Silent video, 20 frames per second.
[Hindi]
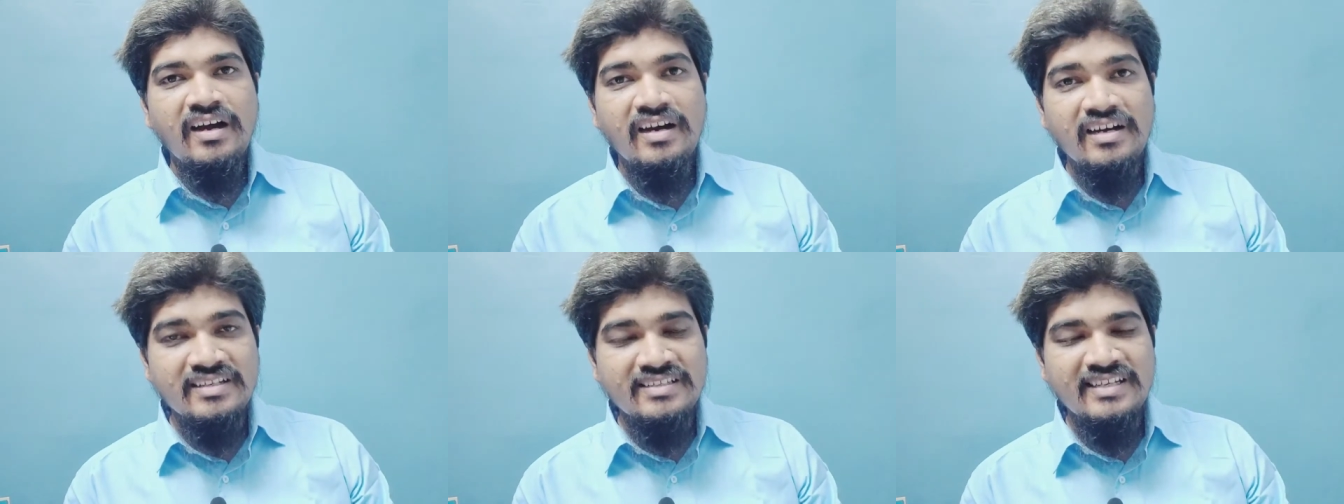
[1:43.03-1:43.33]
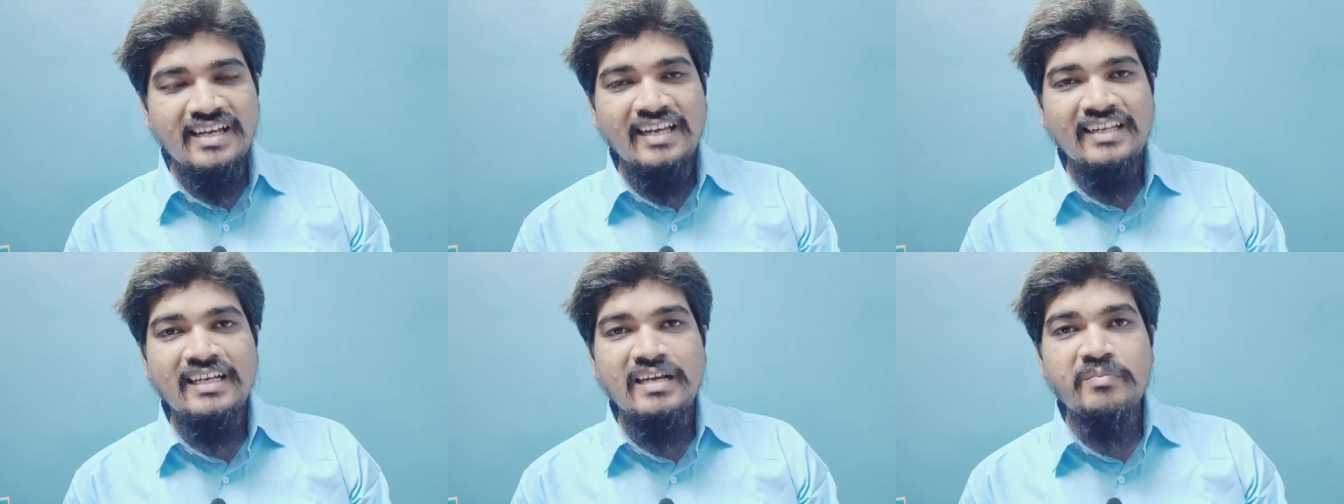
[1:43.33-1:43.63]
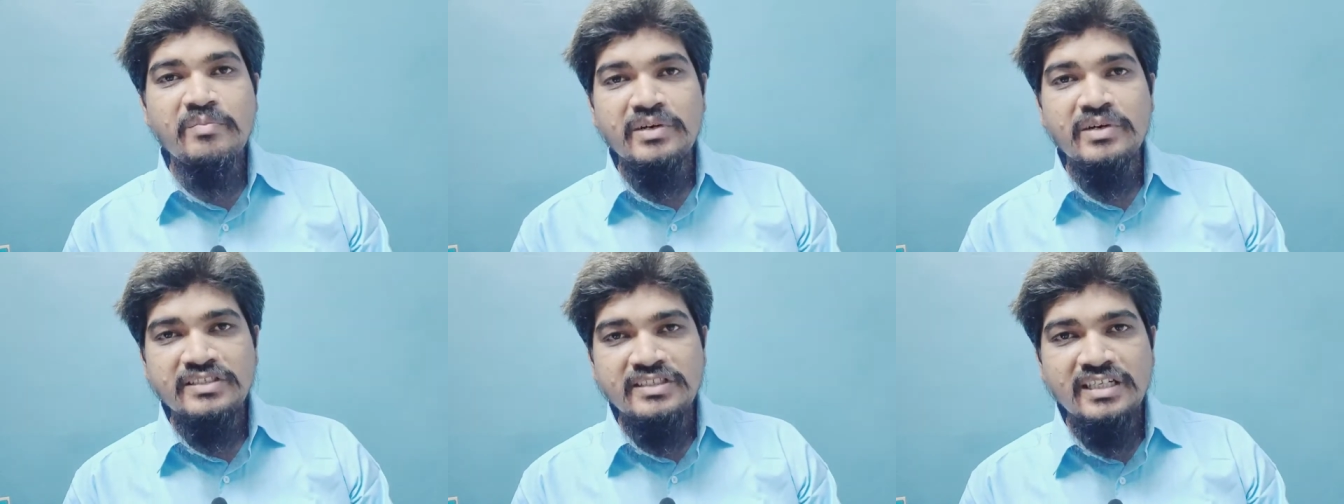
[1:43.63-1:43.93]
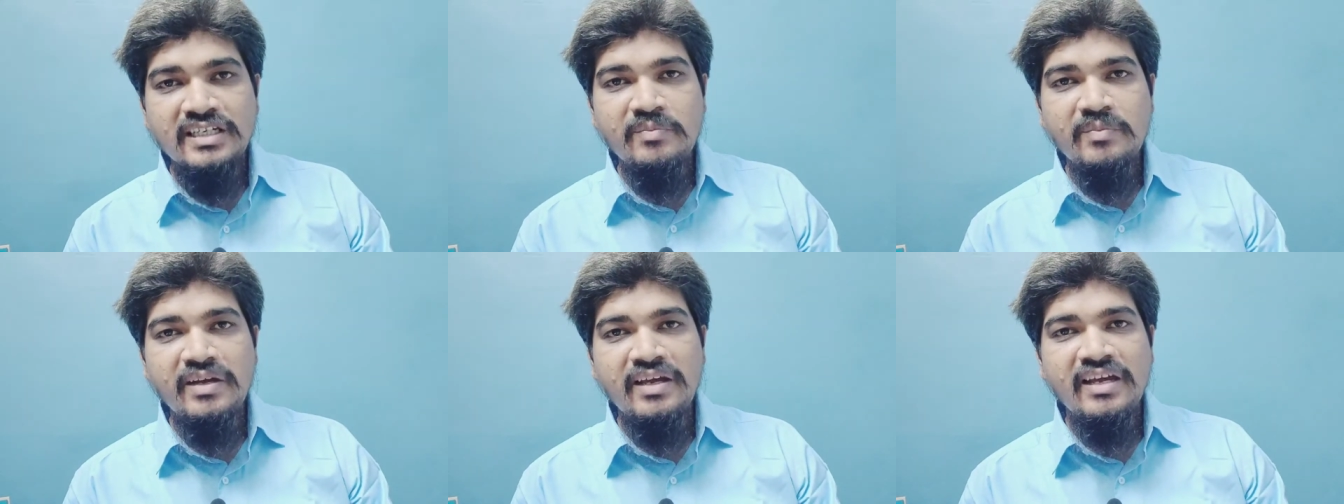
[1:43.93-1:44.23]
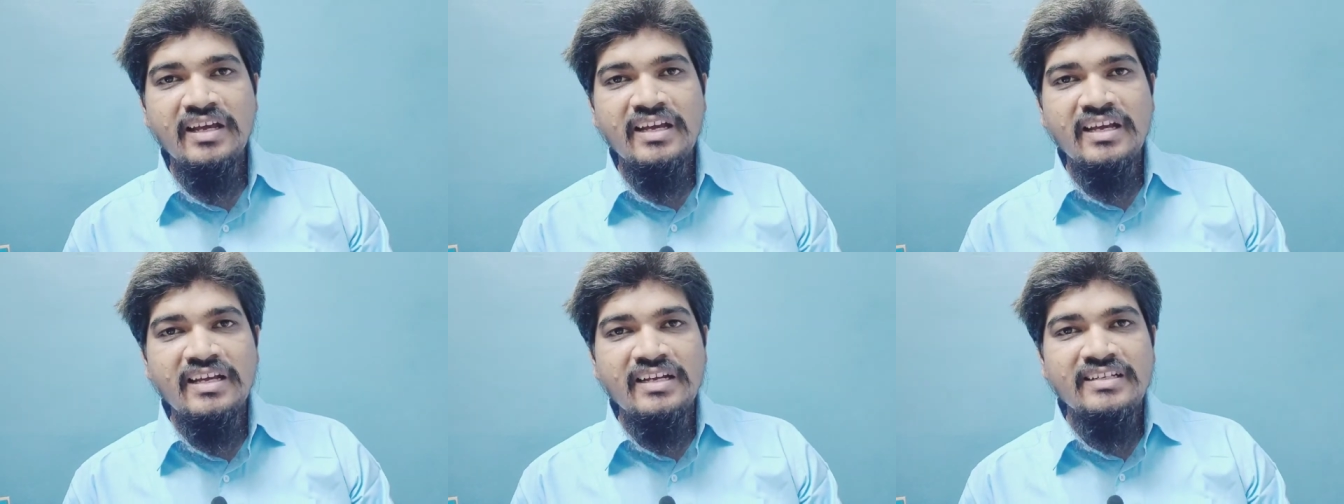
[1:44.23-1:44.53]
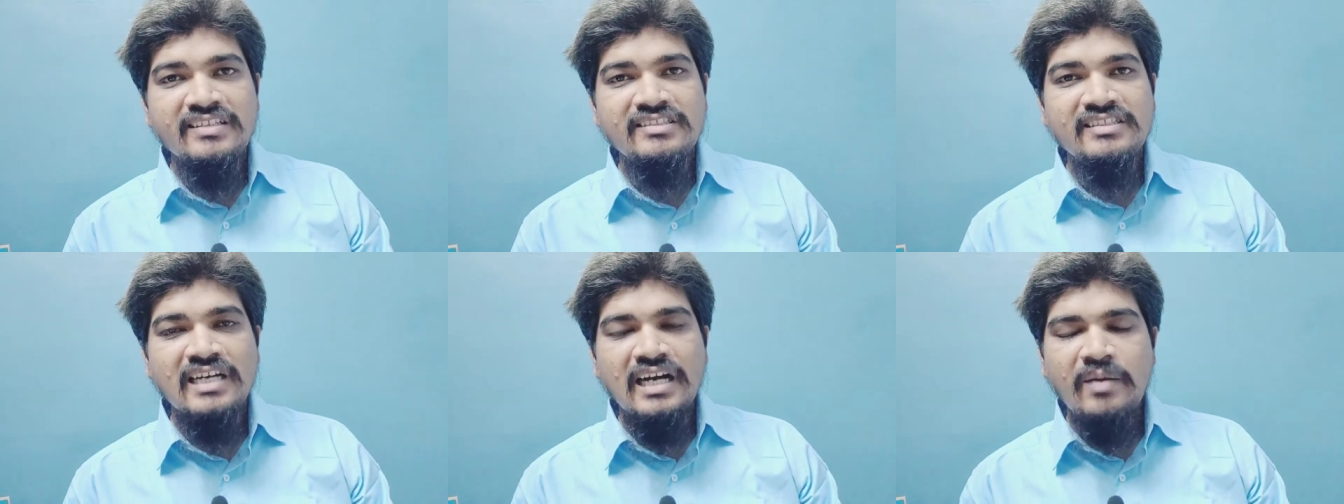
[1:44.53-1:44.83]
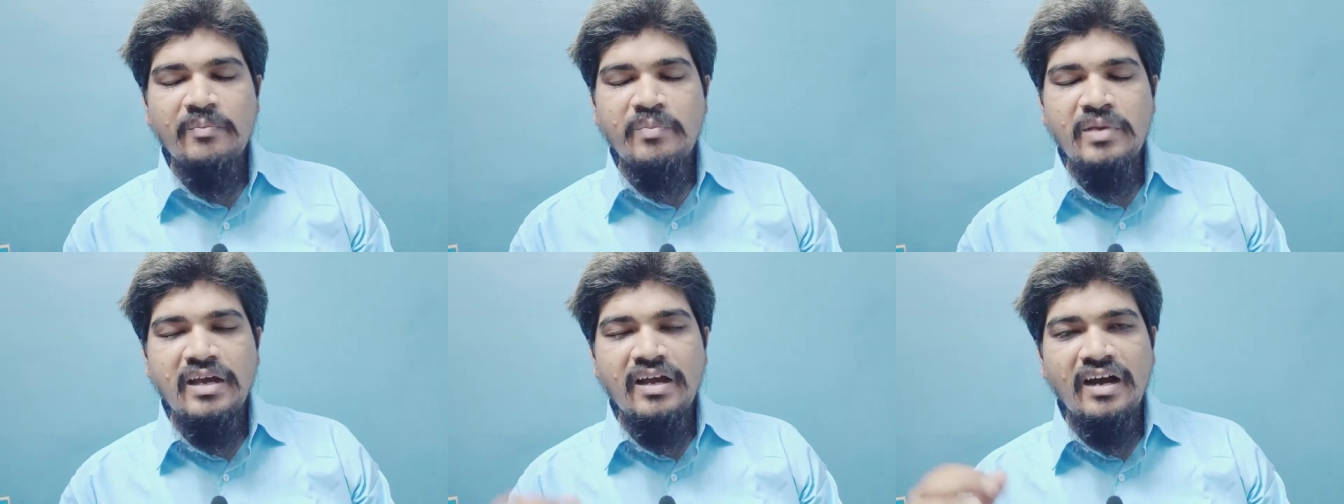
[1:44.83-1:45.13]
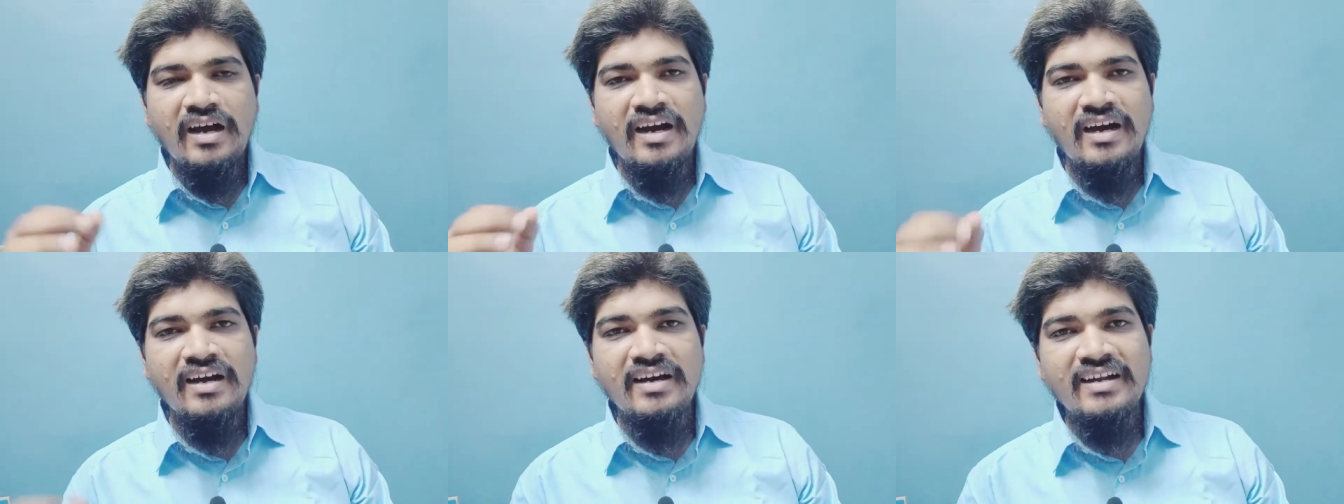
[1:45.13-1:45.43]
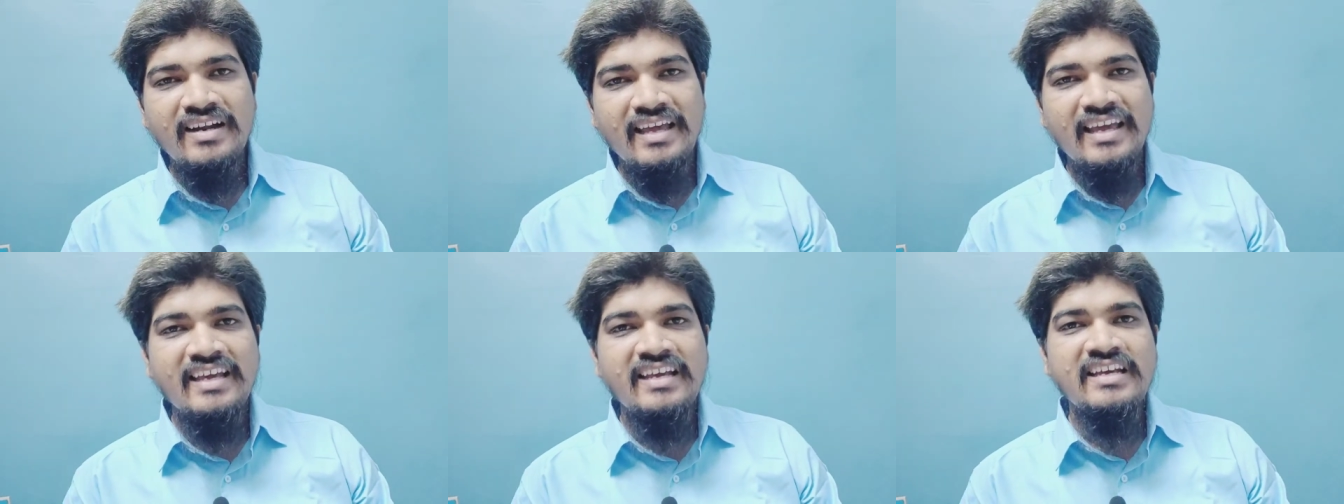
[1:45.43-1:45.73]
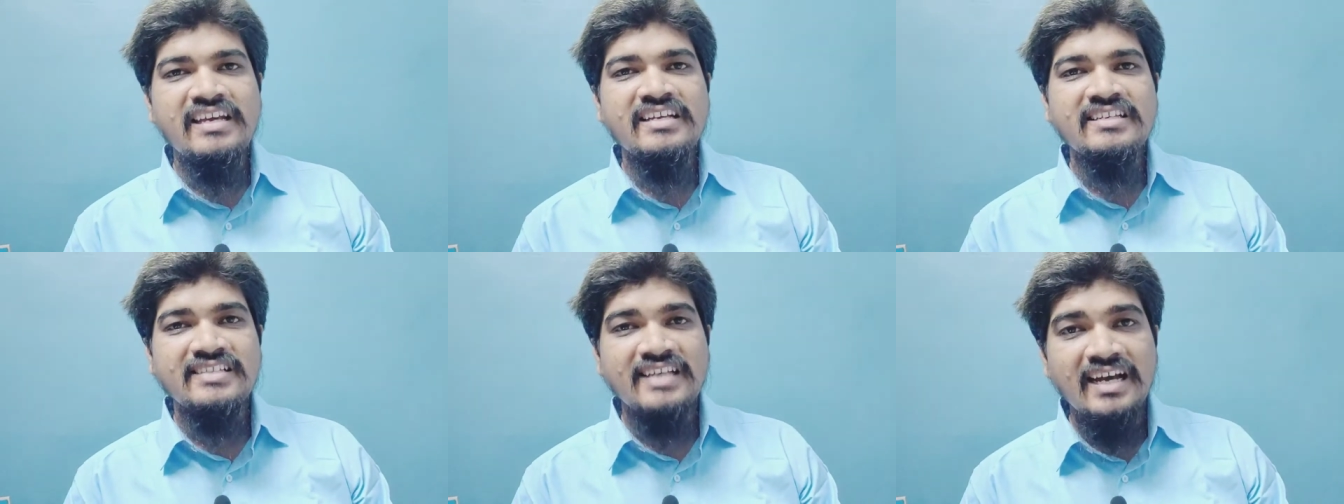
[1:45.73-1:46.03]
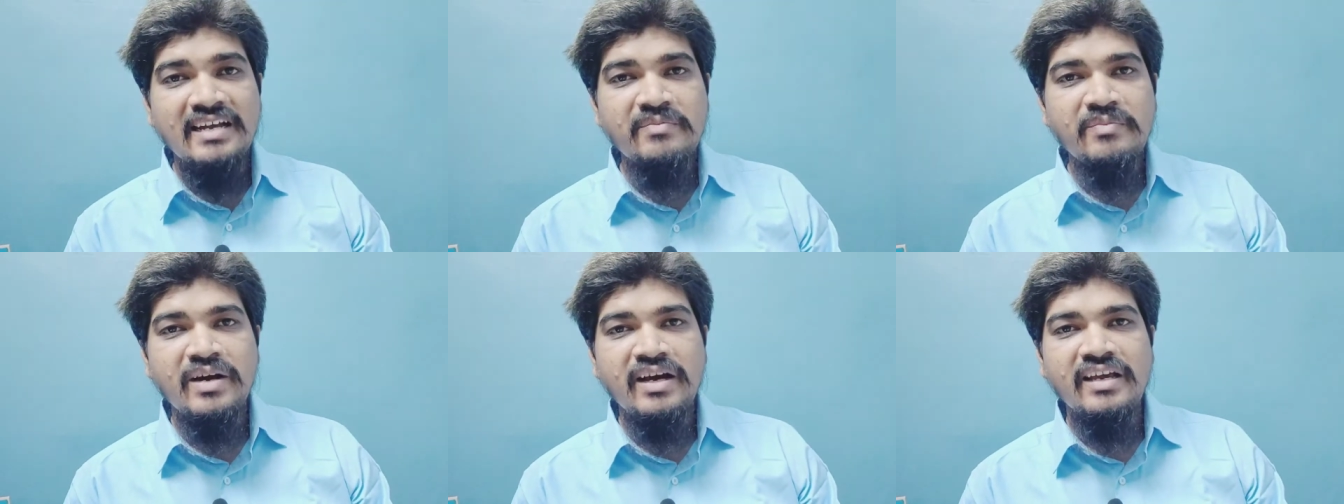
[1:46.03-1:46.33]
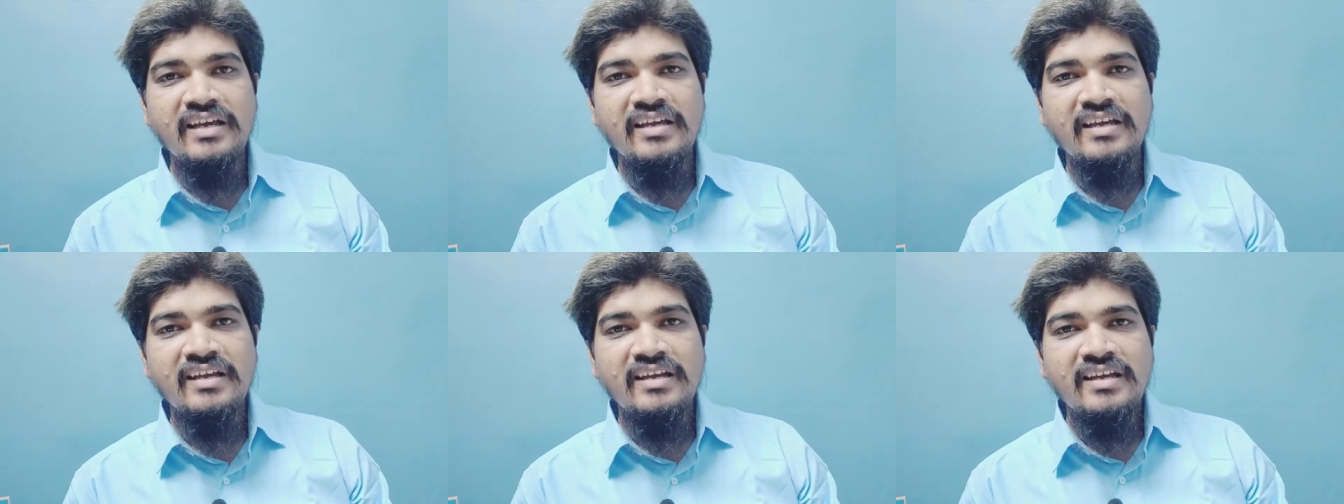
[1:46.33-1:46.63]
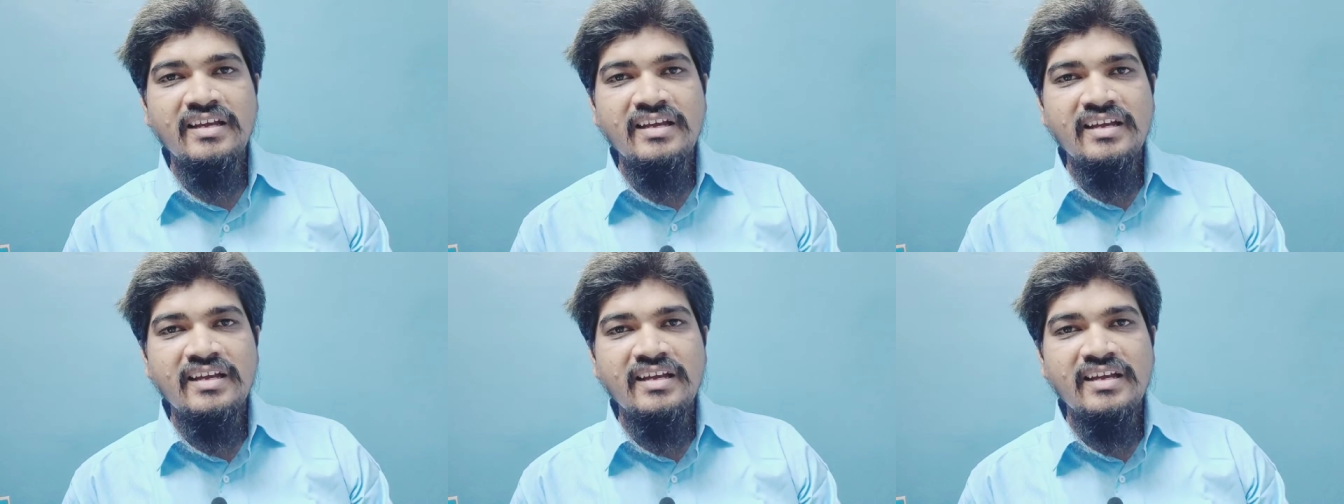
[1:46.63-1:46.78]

हर साल के बजट में जहाँ पे हर एक किसान भाई